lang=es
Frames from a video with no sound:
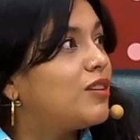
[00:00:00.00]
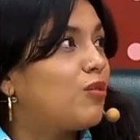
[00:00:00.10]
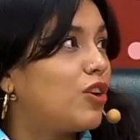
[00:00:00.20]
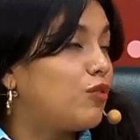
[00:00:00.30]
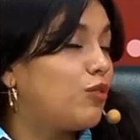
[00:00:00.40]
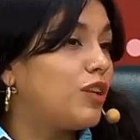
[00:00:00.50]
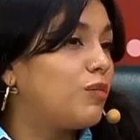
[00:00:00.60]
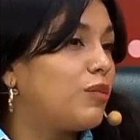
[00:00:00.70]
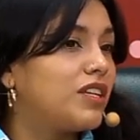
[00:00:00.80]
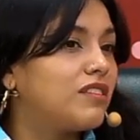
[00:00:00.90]
y bueno, fue una
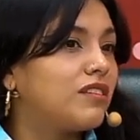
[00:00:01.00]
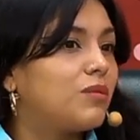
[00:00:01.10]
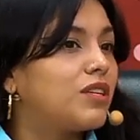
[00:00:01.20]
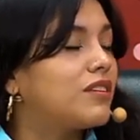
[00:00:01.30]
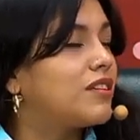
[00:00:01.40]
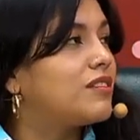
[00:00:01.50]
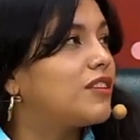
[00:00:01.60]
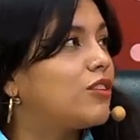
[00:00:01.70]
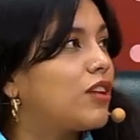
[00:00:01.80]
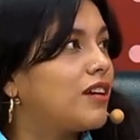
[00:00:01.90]
experiencia también
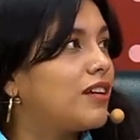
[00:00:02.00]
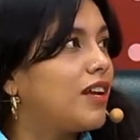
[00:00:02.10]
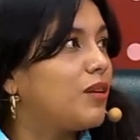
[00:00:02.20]
enriquecedora.